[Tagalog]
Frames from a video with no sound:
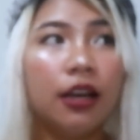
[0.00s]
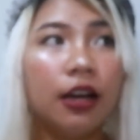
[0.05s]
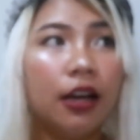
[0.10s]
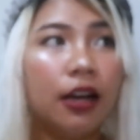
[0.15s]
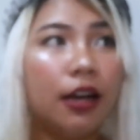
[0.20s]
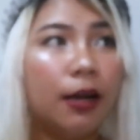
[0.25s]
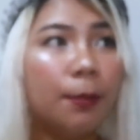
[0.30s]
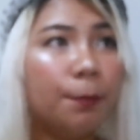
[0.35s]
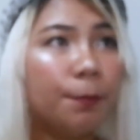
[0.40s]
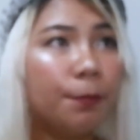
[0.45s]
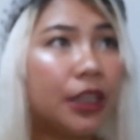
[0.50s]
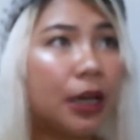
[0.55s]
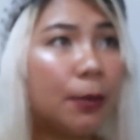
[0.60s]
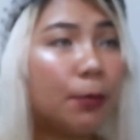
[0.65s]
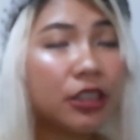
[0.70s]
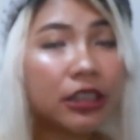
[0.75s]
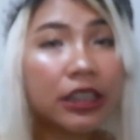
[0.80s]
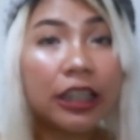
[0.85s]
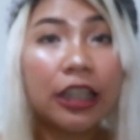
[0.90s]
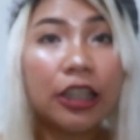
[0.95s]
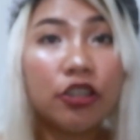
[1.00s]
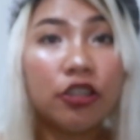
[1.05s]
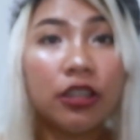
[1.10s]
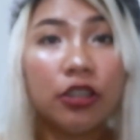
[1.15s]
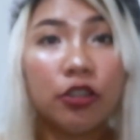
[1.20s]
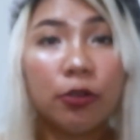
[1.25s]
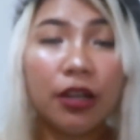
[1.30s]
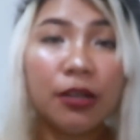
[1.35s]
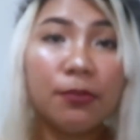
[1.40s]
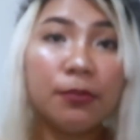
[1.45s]
Uh, tapos tignan nyo
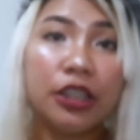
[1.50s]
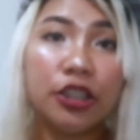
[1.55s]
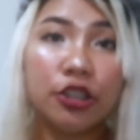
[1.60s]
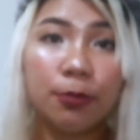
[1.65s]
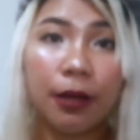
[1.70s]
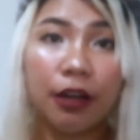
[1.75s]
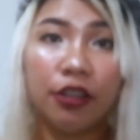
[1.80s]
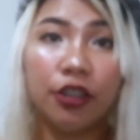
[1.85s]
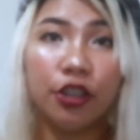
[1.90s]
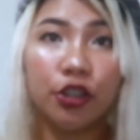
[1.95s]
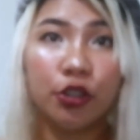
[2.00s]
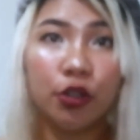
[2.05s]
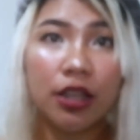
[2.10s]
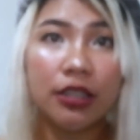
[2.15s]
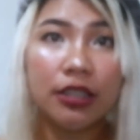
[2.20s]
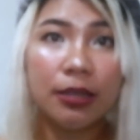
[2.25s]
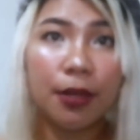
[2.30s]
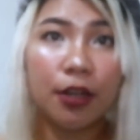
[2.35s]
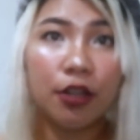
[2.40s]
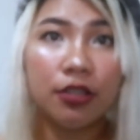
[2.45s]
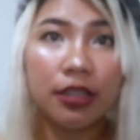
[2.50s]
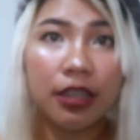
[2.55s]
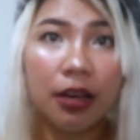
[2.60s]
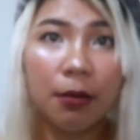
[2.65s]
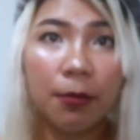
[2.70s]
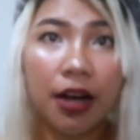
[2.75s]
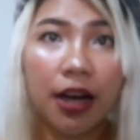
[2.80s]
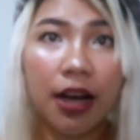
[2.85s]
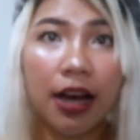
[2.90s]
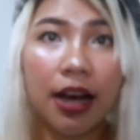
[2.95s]
din yung mga beach powder nyo kasi meron
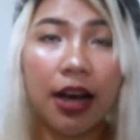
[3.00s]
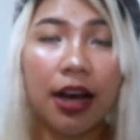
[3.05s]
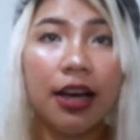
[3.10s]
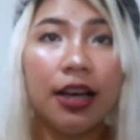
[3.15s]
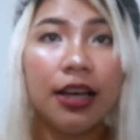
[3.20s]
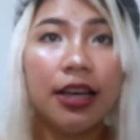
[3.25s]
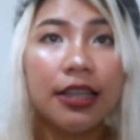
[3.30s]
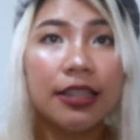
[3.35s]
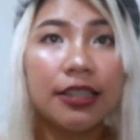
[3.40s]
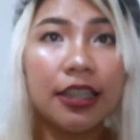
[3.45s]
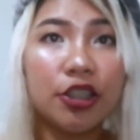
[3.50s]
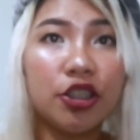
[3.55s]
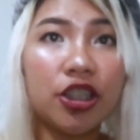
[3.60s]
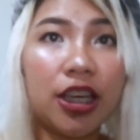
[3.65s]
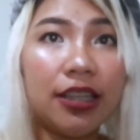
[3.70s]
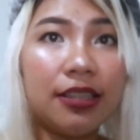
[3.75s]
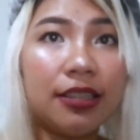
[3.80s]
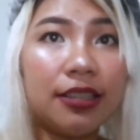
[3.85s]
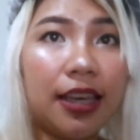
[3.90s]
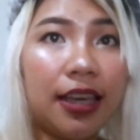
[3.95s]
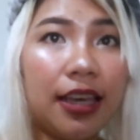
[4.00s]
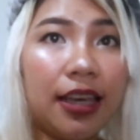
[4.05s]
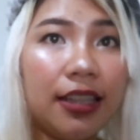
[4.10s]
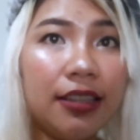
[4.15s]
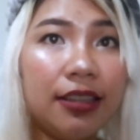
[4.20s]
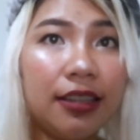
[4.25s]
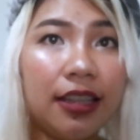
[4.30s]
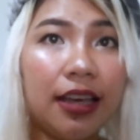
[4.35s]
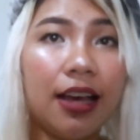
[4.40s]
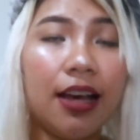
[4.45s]
silang mga
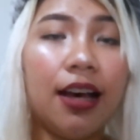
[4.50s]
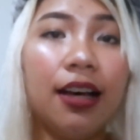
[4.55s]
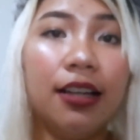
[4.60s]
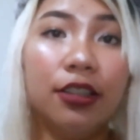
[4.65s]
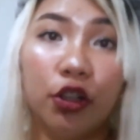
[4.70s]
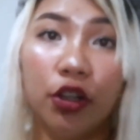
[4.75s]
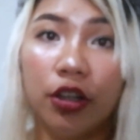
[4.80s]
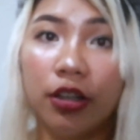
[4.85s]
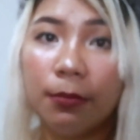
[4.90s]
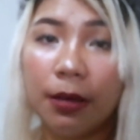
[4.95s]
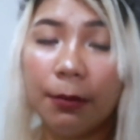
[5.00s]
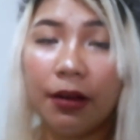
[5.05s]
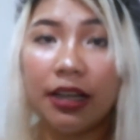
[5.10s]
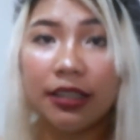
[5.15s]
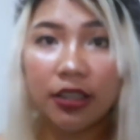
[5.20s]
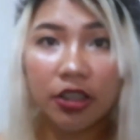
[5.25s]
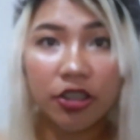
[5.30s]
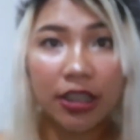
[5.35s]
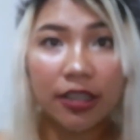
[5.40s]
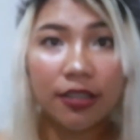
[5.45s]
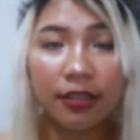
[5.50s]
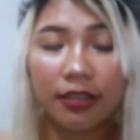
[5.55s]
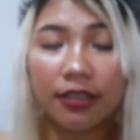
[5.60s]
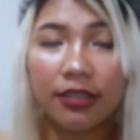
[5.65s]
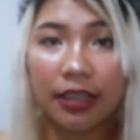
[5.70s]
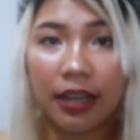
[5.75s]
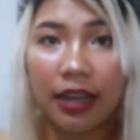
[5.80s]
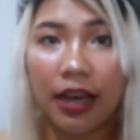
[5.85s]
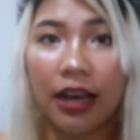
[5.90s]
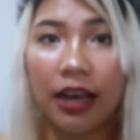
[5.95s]
suggested na ano, may mga suggested
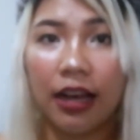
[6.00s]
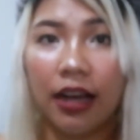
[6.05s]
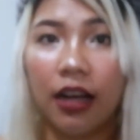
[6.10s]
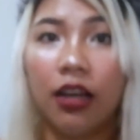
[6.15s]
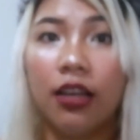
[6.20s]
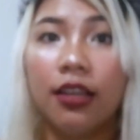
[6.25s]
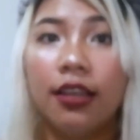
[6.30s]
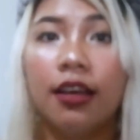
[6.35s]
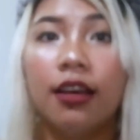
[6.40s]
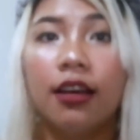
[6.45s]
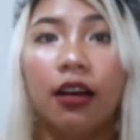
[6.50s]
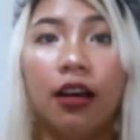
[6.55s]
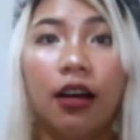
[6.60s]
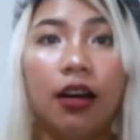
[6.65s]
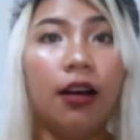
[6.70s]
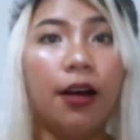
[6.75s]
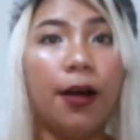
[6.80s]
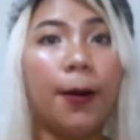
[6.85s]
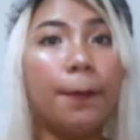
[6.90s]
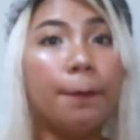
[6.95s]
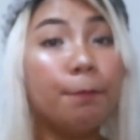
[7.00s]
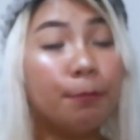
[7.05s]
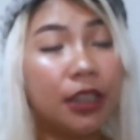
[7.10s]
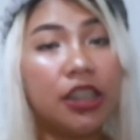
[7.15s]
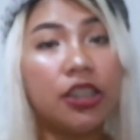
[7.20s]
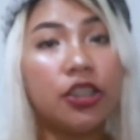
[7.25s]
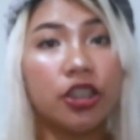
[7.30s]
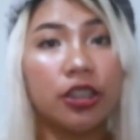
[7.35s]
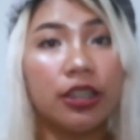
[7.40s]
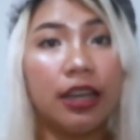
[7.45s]
silang uh, ah,
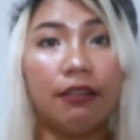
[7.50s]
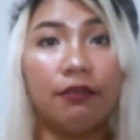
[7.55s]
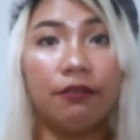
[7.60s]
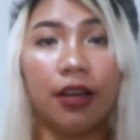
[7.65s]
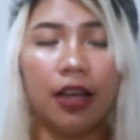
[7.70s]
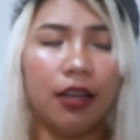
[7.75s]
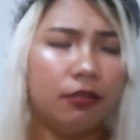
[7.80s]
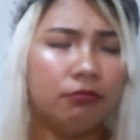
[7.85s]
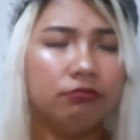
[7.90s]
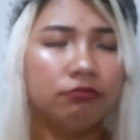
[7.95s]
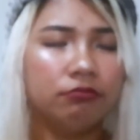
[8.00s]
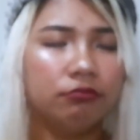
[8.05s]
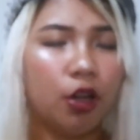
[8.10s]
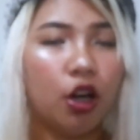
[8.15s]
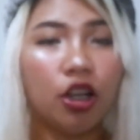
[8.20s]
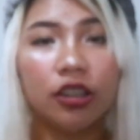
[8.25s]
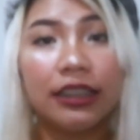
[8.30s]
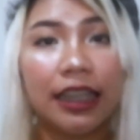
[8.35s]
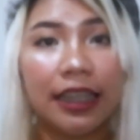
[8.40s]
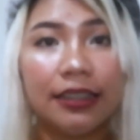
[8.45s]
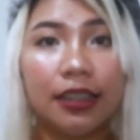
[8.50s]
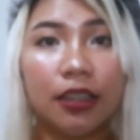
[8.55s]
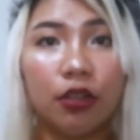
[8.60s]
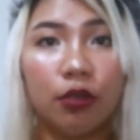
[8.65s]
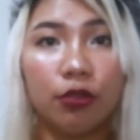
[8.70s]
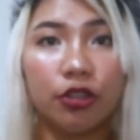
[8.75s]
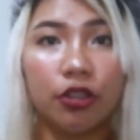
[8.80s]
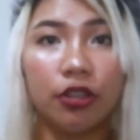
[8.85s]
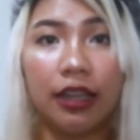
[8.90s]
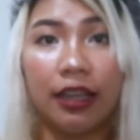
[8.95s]
bleach level, ah, oxidizing
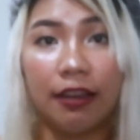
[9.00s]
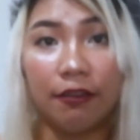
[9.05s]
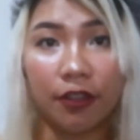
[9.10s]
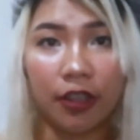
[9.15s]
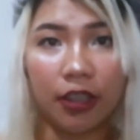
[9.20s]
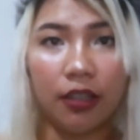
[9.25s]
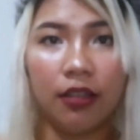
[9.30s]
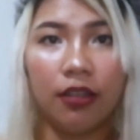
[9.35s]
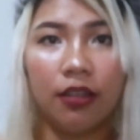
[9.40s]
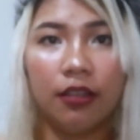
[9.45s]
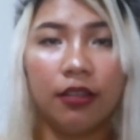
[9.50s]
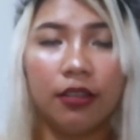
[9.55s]
lotion level.